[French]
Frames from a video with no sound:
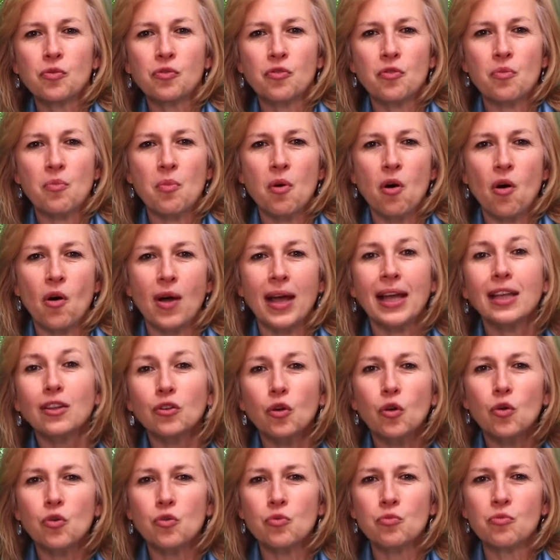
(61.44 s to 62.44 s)
mouvement,
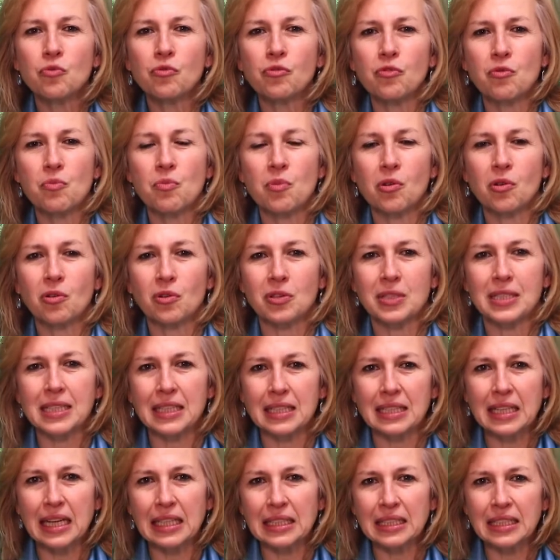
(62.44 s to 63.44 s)
être le mouvement,
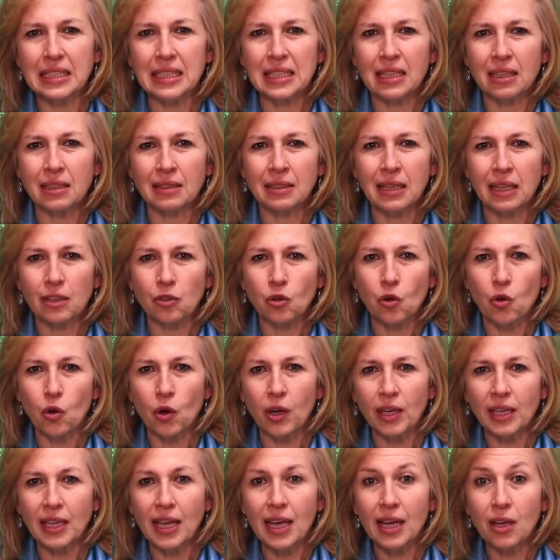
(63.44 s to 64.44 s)
c'est-à-dire n'être
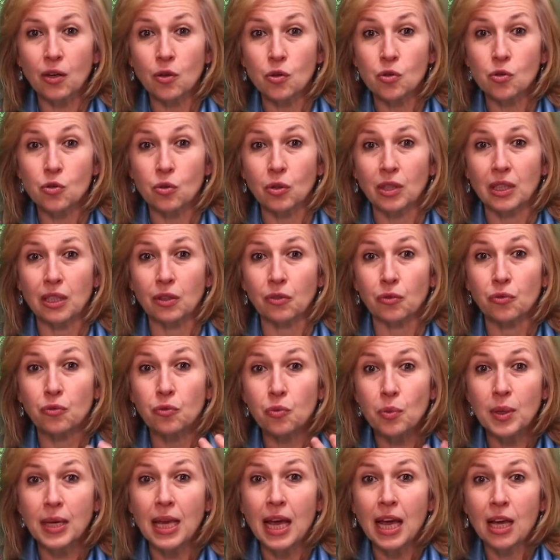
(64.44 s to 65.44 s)
rien que ce qui
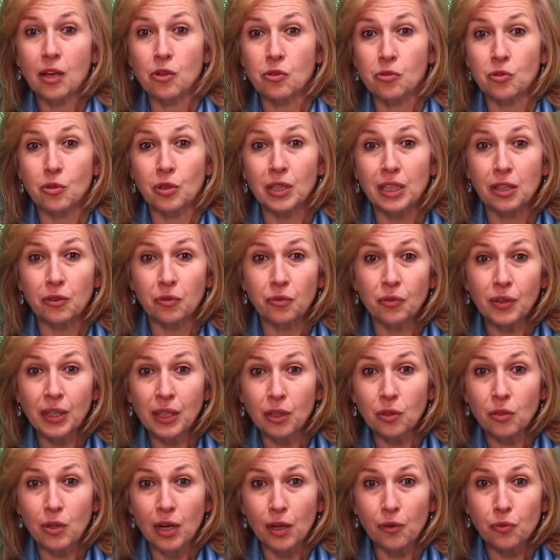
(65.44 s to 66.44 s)
fuit, que ce qui
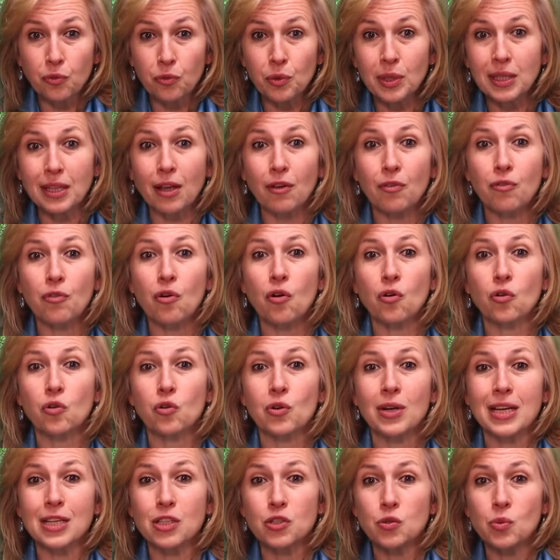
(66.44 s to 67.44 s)
vit, que la fuite avant,
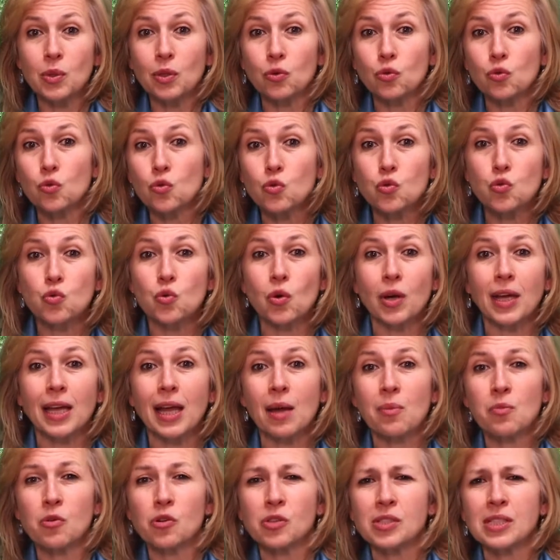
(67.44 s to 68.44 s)
que la suite toujours
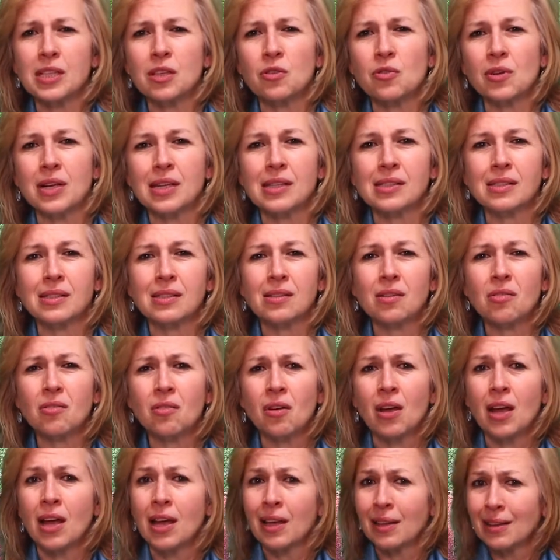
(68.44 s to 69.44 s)
réamorcée de
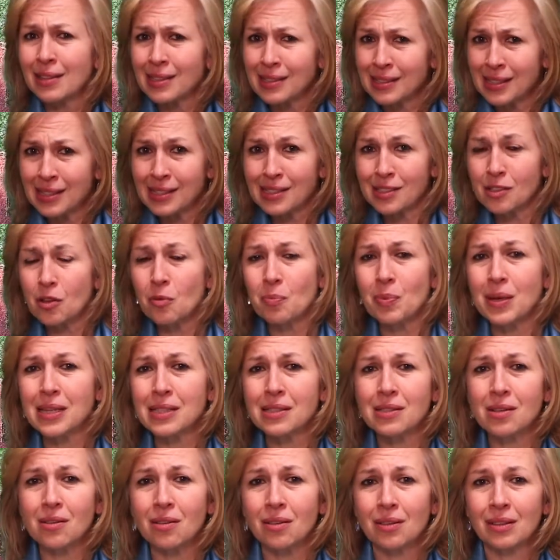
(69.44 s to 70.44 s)
l'instant, des instants
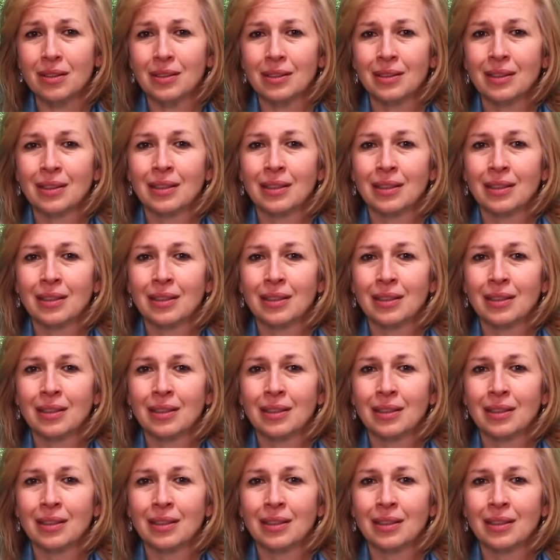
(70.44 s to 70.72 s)
passants.